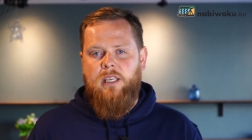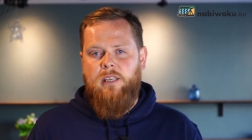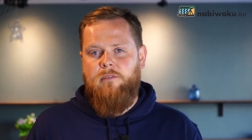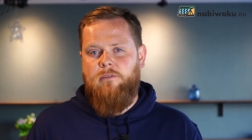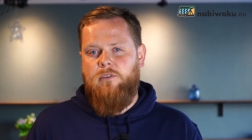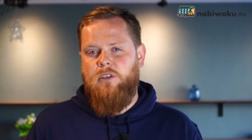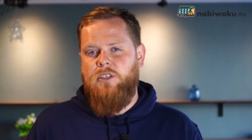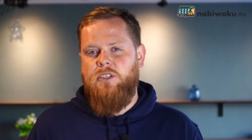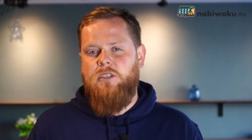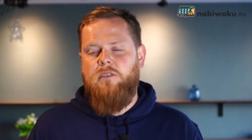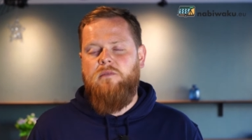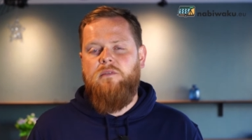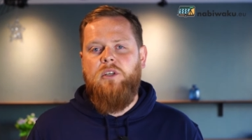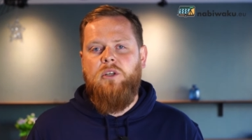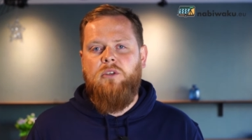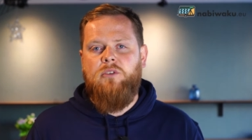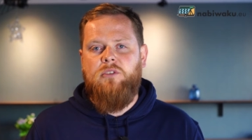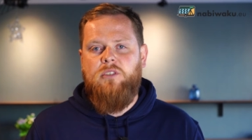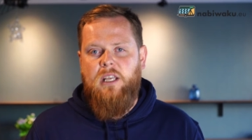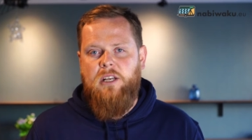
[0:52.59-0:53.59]
I
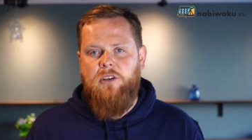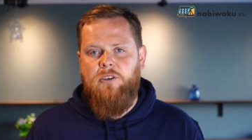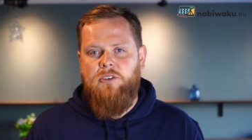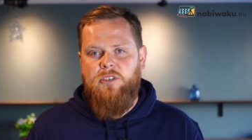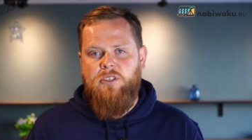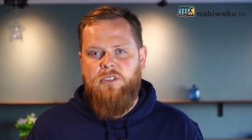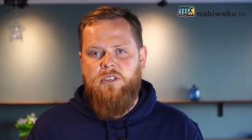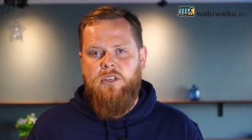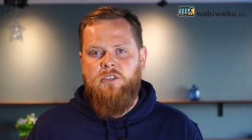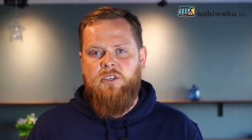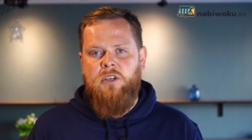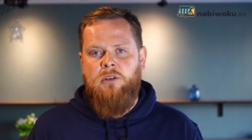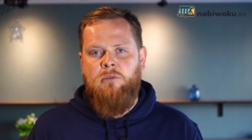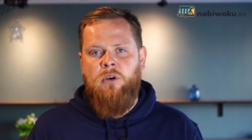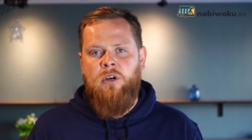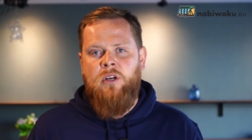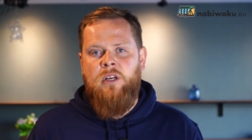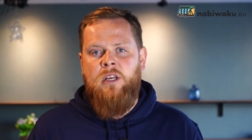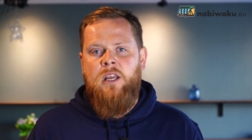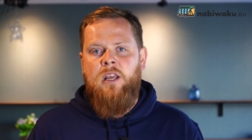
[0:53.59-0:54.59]
właściwie od tego się zaczęło.